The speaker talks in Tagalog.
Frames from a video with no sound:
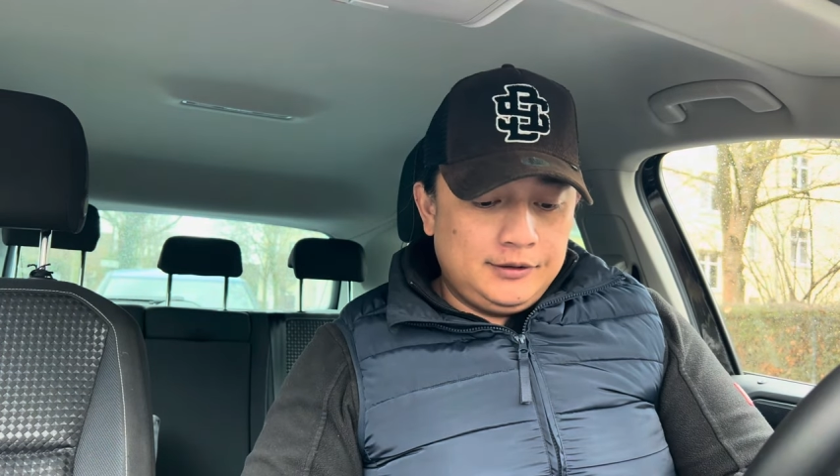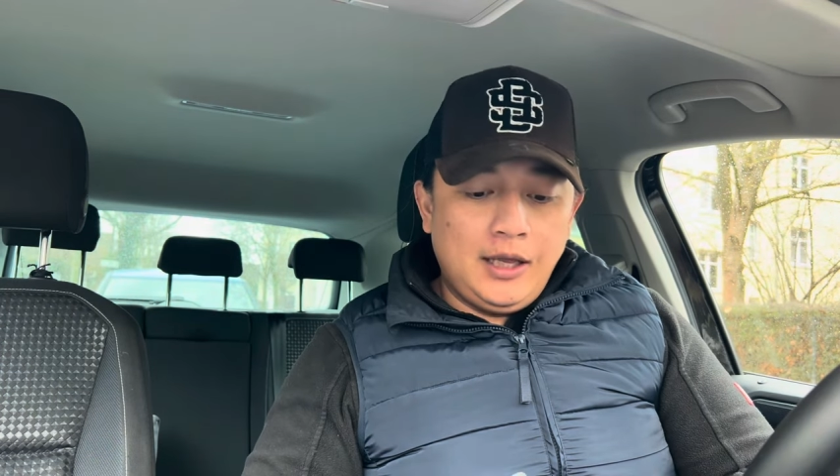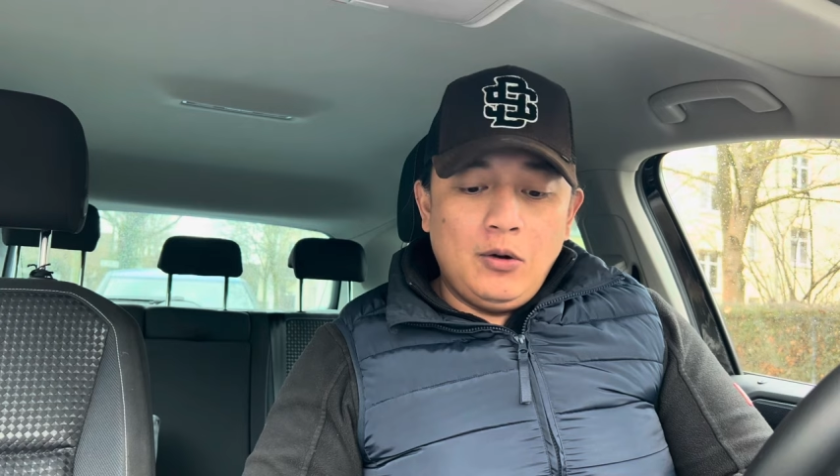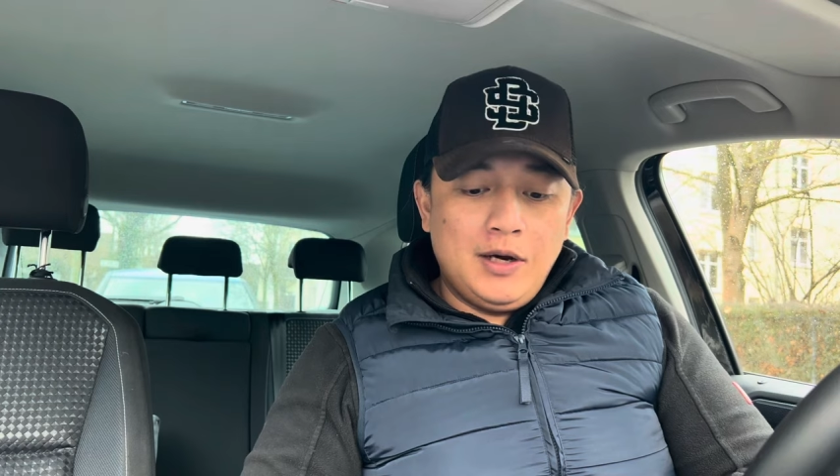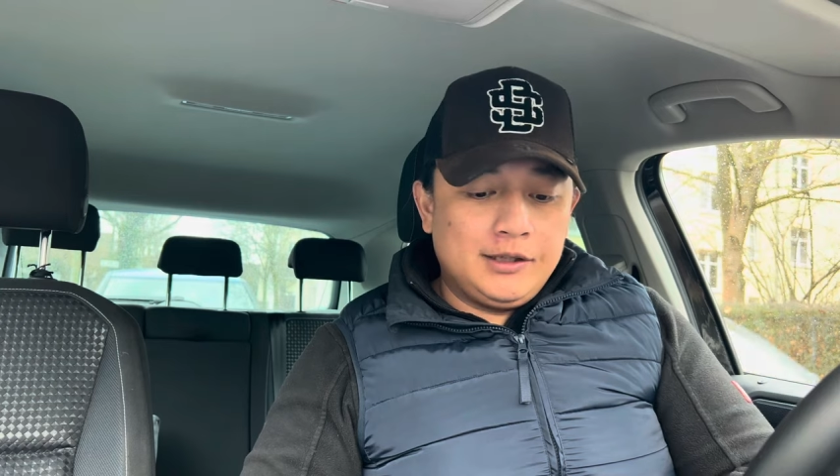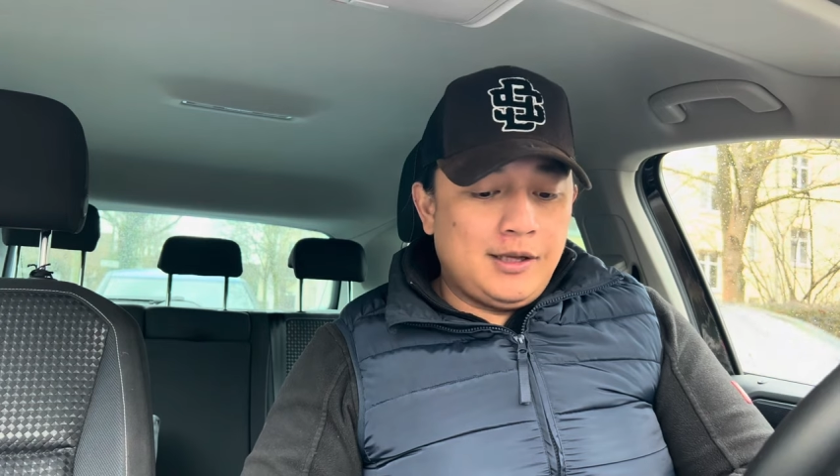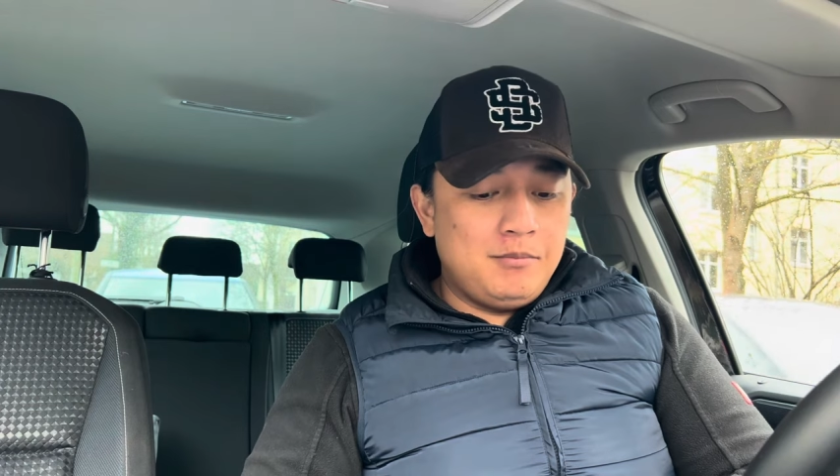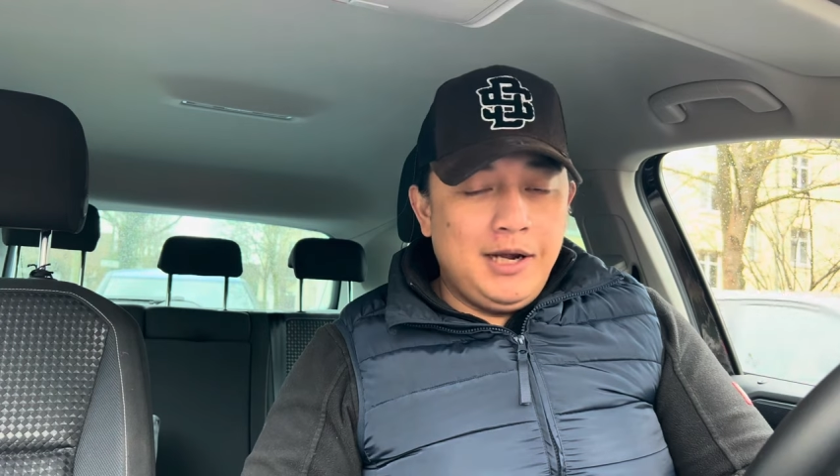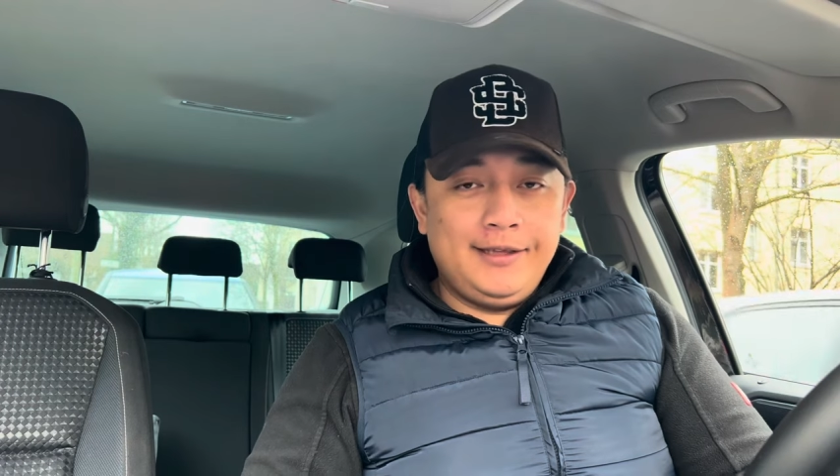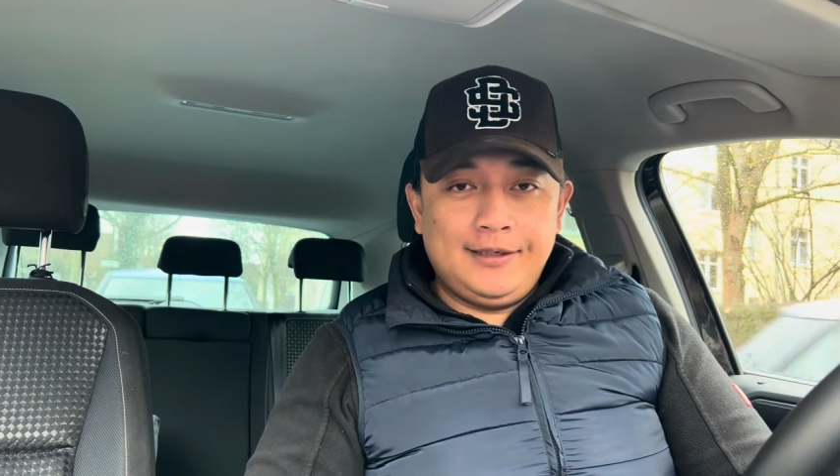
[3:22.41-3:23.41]
dalawang
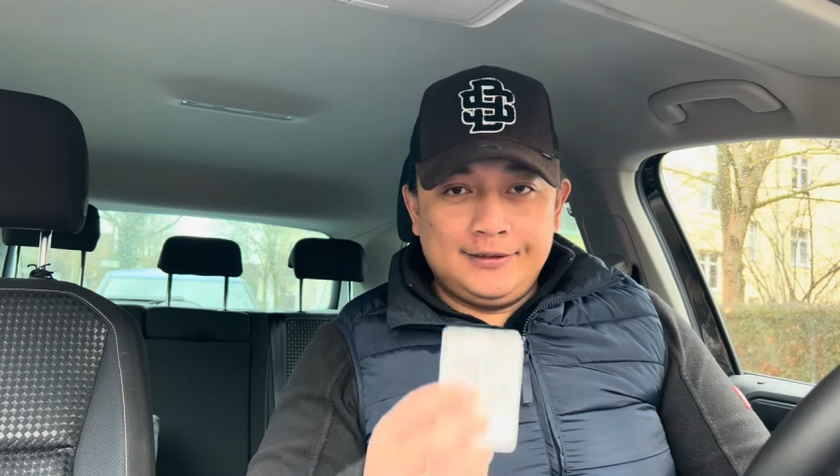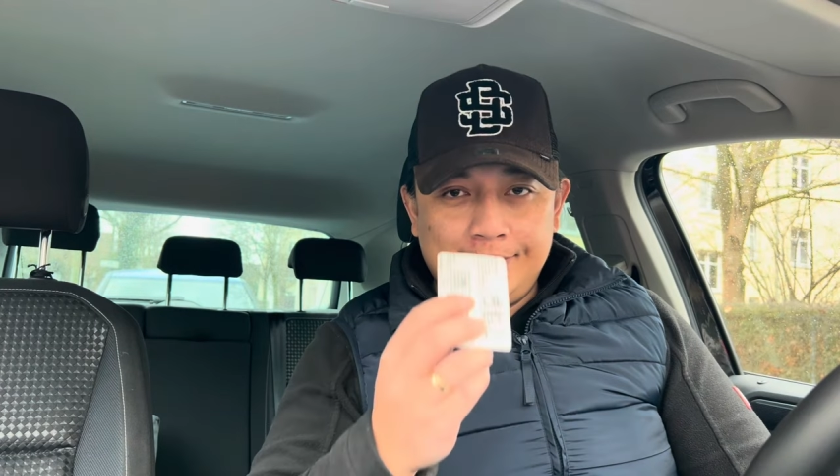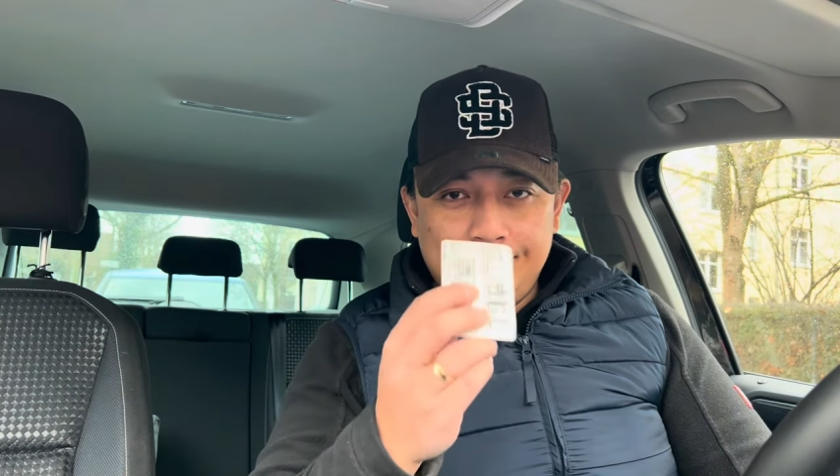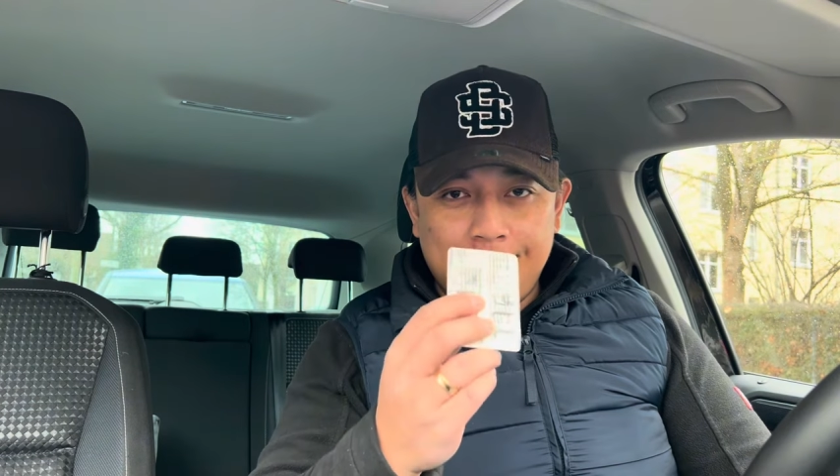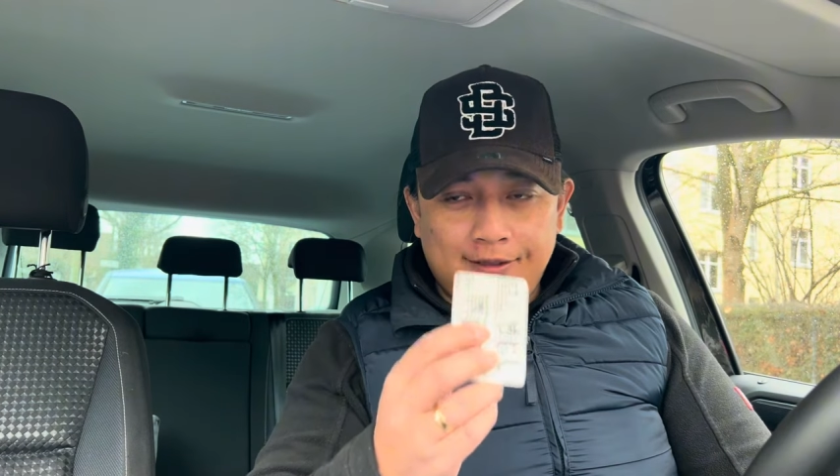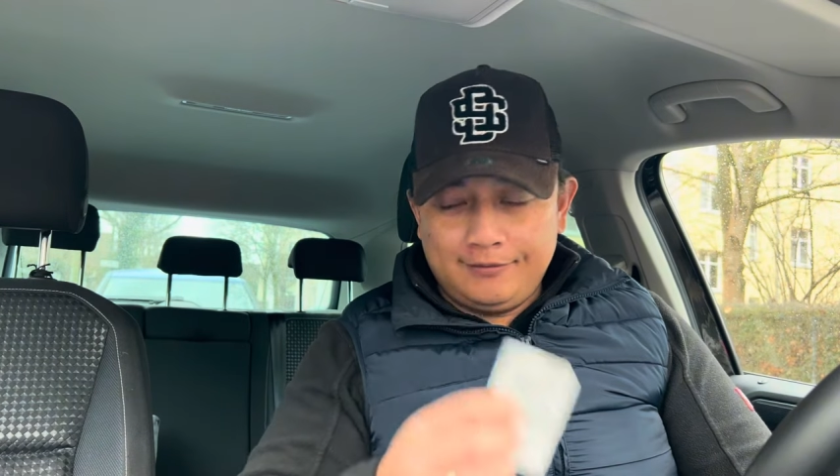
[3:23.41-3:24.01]
tabletas.